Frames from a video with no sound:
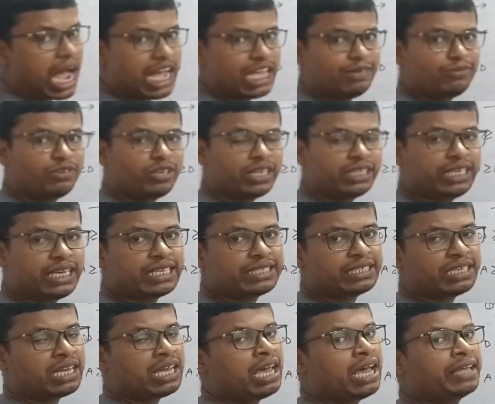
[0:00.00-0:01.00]
আই বলে
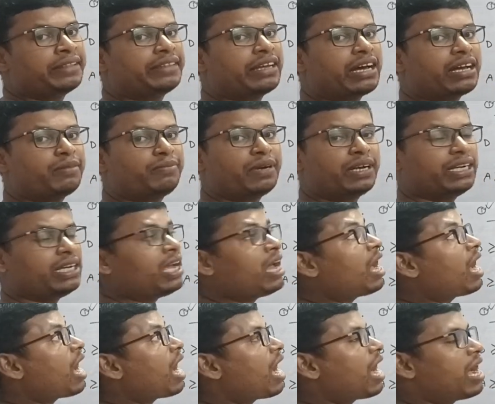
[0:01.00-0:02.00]
দিয়েছে তার মানে
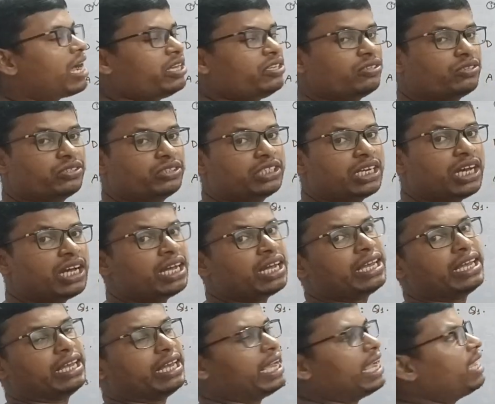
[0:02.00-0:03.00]
আইও যা
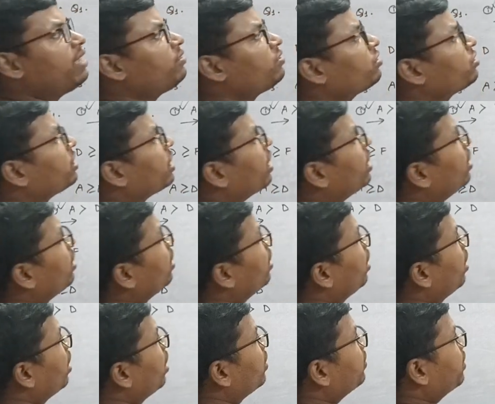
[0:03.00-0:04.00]
এইচও তা
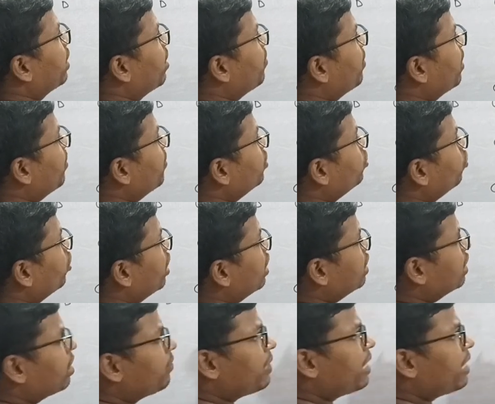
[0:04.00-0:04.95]
তার মানে আমার চলে আসলাম